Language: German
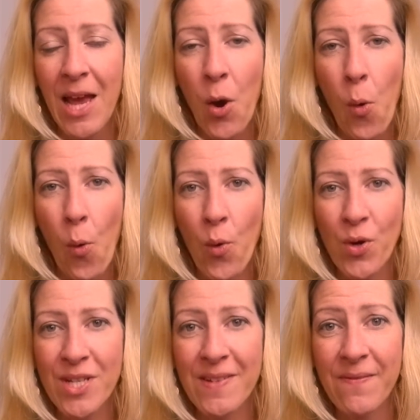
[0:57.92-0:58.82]

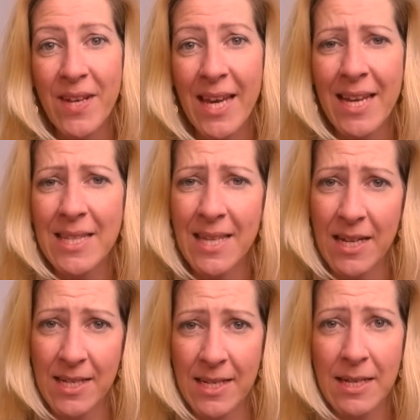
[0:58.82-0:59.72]
Und wir gehen
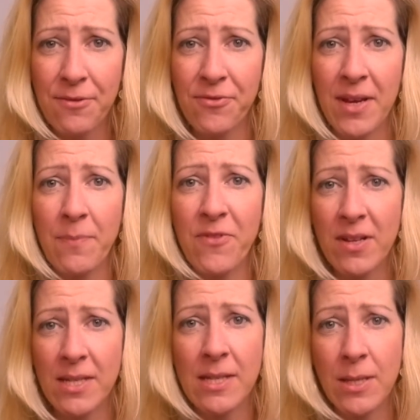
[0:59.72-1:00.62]
sehr tief,
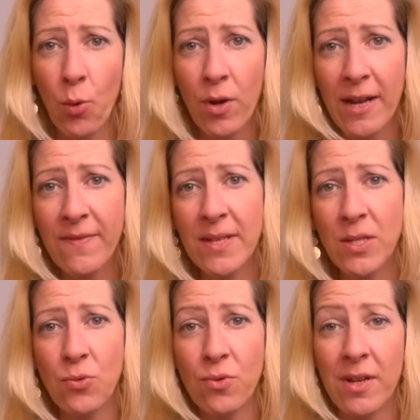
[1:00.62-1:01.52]
ebenfalls in dieser
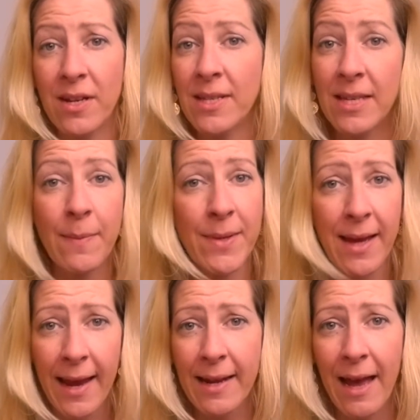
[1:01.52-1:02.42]
Online-Version, denn es gibt
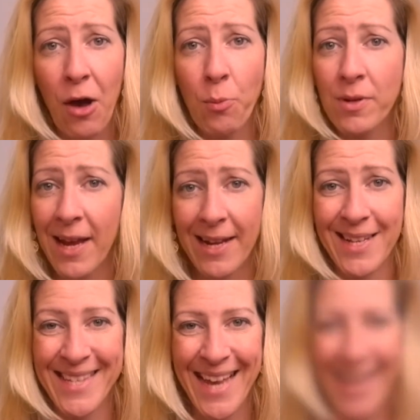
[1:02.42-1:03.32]
keinen Raum und
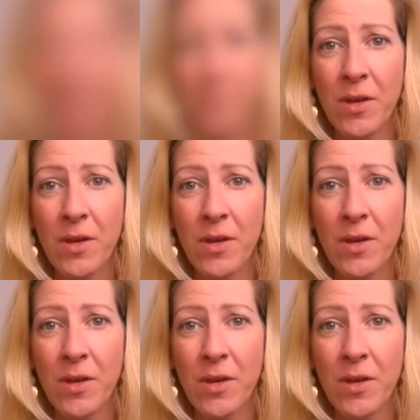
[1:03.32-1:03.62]
keine Zeit.